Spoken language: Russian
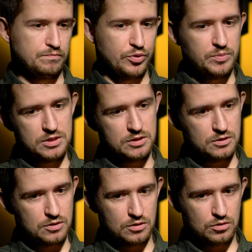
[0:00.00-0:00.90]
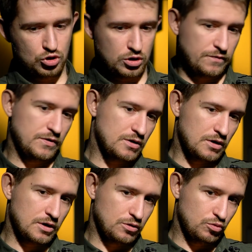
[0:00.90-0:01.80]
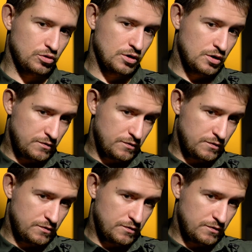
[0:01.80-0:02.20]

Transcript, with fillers: поместить человека, который,